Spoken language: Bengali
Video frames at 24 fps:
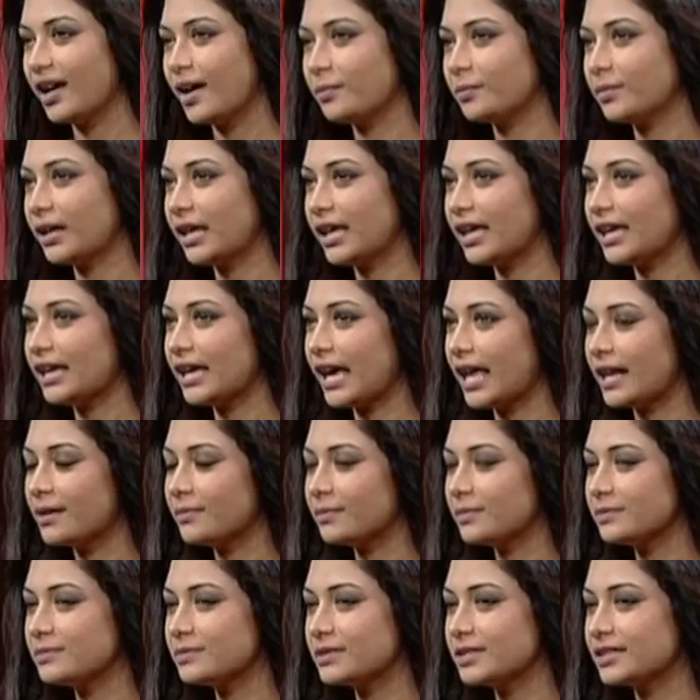আমরা এই
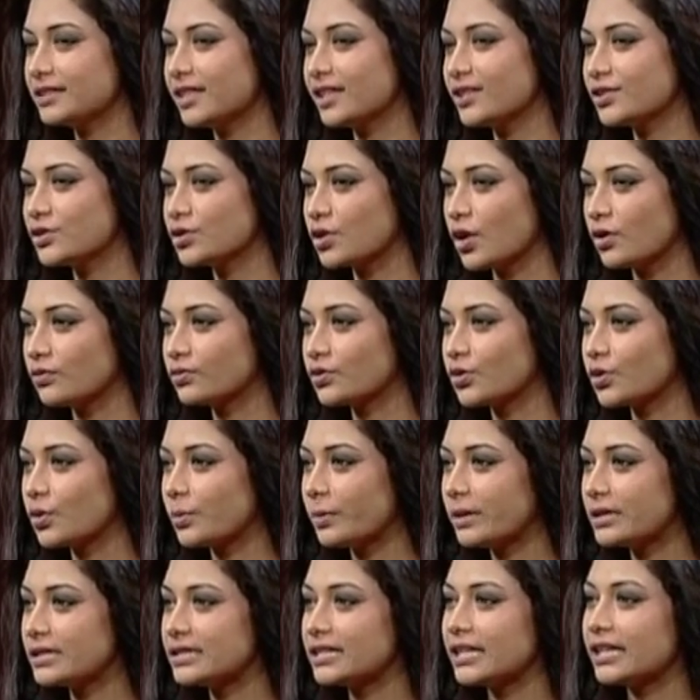অ্যালবামটিতে সফট
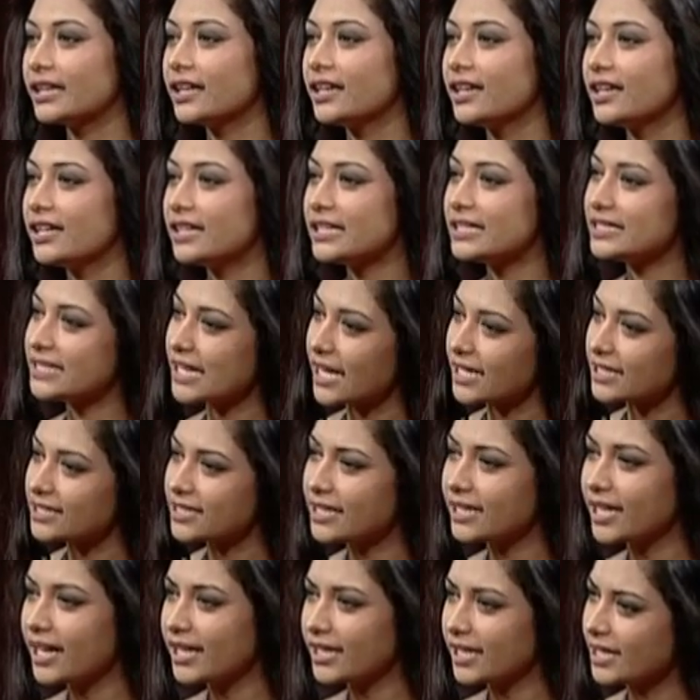রোমান্টিক
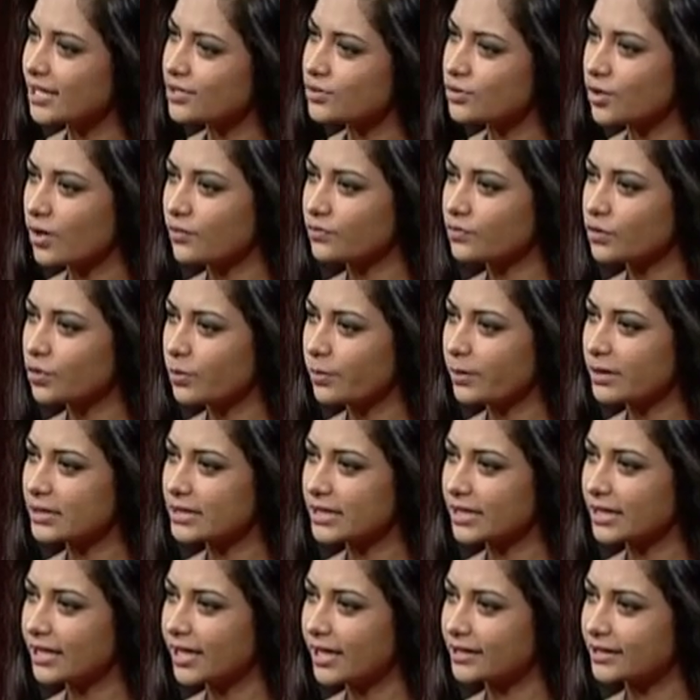চারটি গানই কি সফট
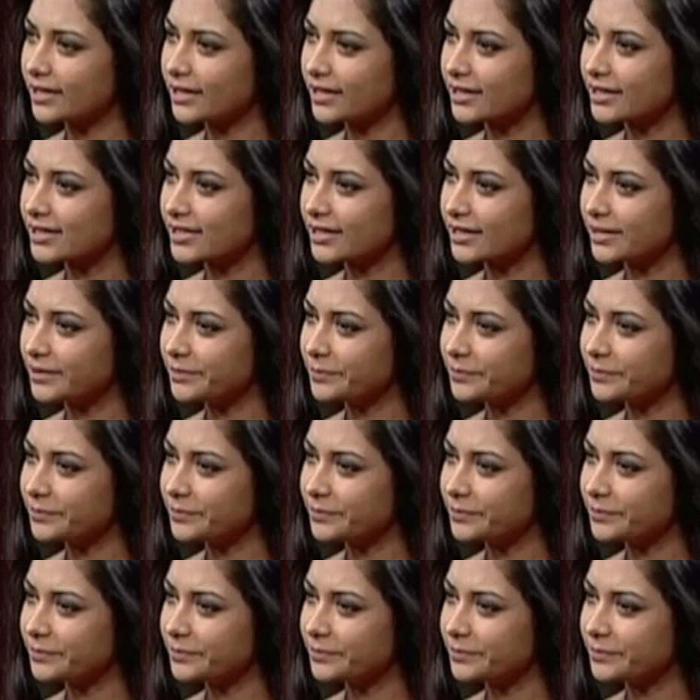রোমান্টিক গান থাকছে